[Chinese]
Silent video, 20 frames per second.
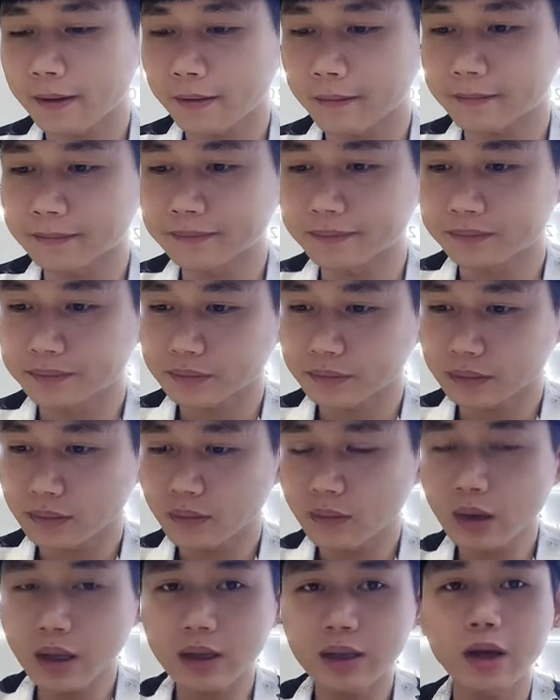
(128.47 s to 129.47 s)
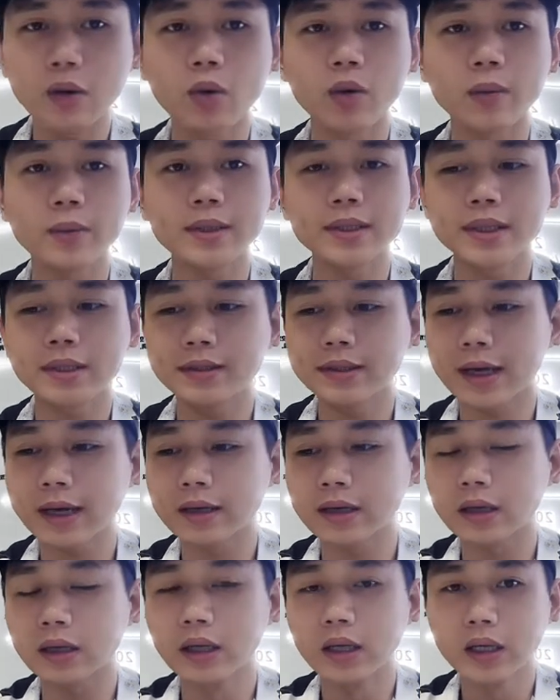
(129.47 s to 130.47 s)
嗯，那我们现在
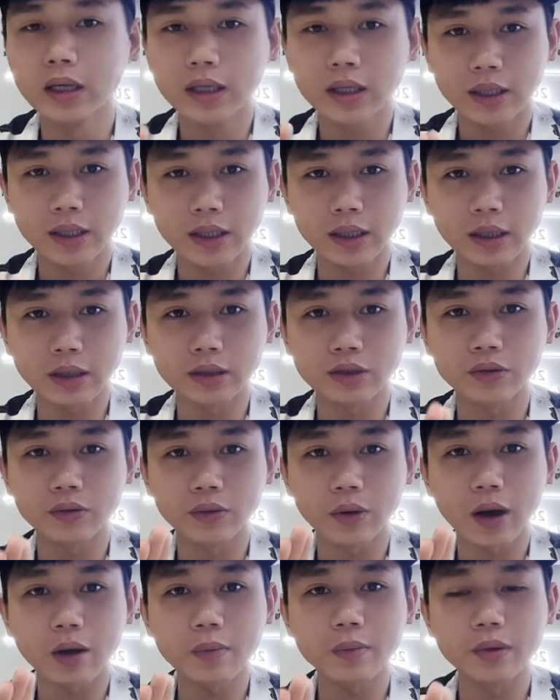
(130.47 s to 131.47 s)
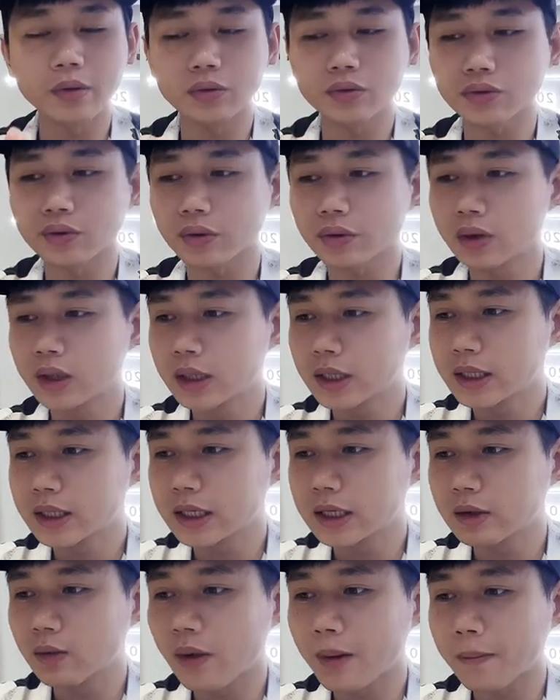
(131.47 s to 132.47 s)
呢，呃，就好比如说
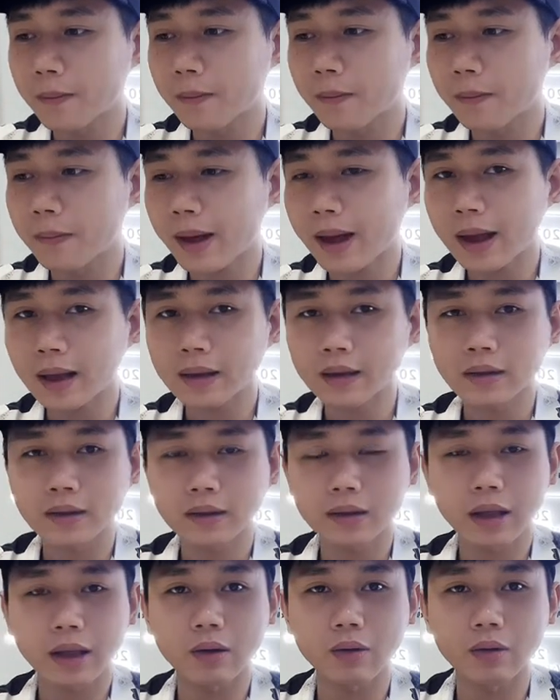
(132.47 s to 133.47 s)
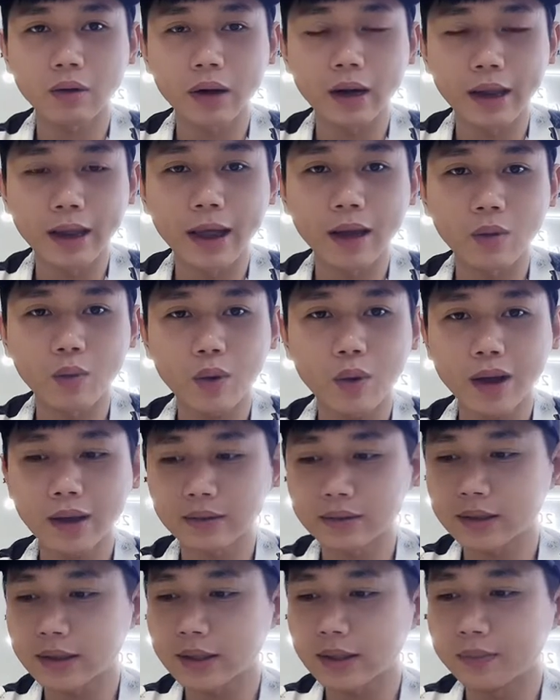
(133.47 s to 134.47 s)
一万八到两万
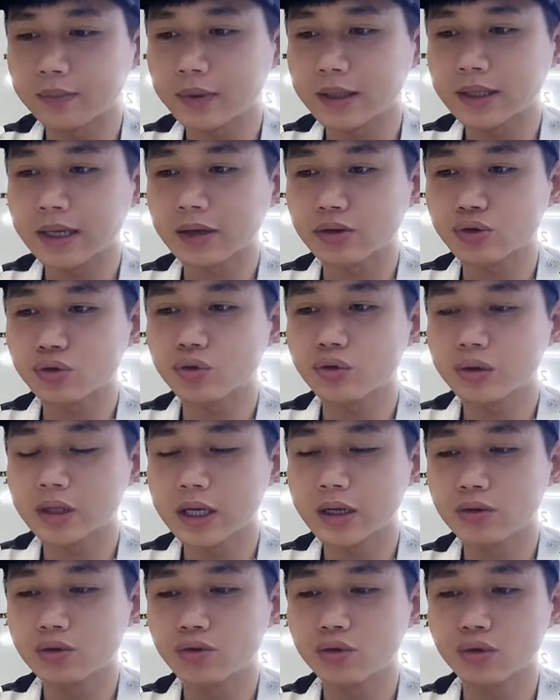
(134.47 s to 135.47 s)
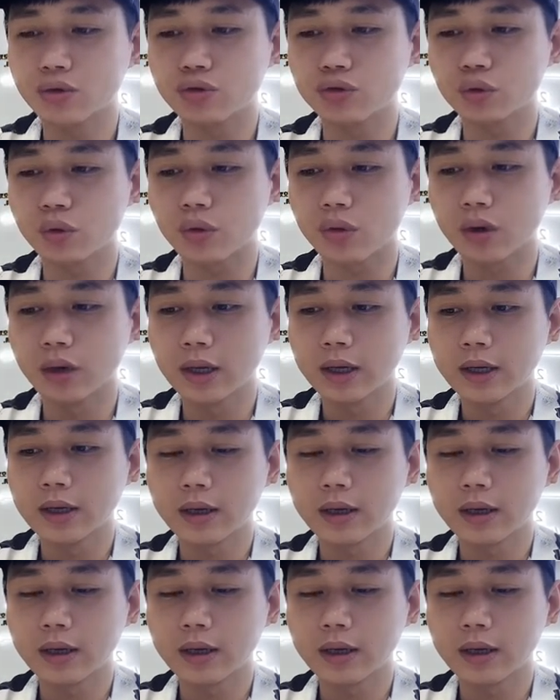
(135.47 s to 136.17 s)
这个币价区间去做。